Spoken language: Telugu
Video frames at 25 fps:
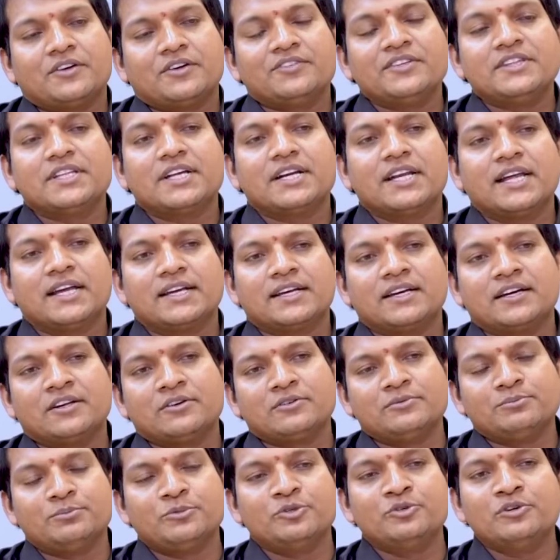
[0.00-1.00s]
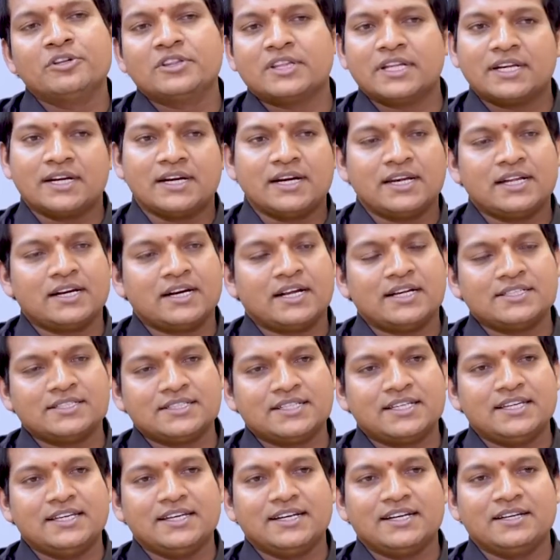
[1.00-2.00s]
రవీందర్ నాయక్ గారు మూడు తరాల
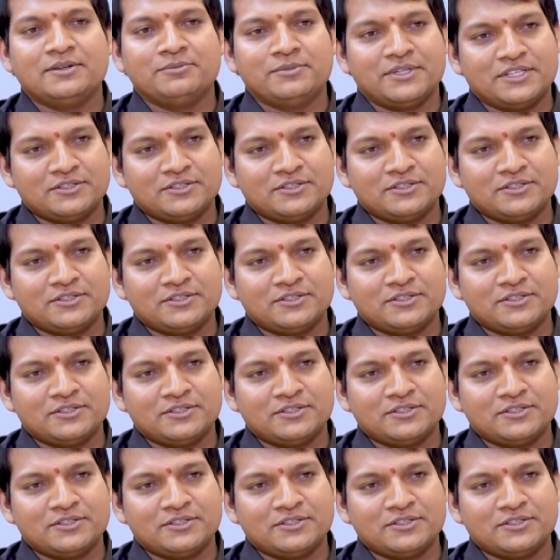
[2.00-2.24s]
రాజకీయాన్ని